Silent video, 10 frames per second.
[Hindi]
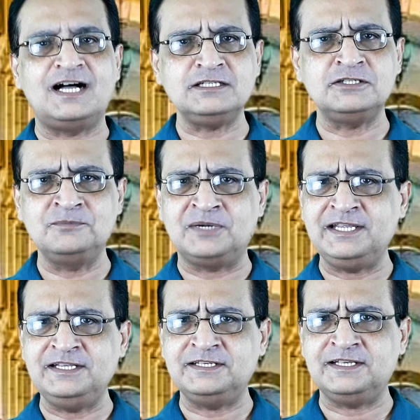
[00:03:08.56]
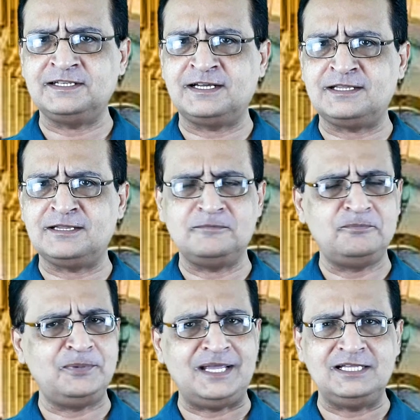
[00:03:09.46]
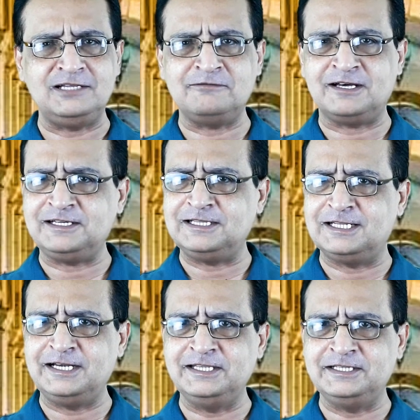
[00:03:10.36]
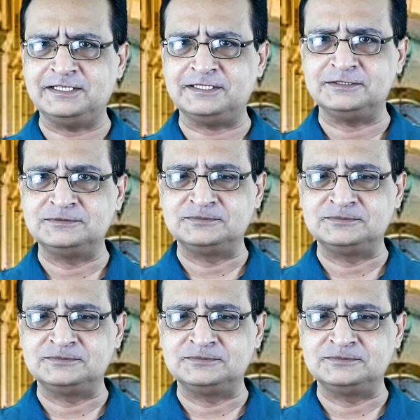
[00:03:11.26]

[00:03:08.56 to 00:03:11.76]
अख माही दे नाल पहली बारी लड़ी नहीं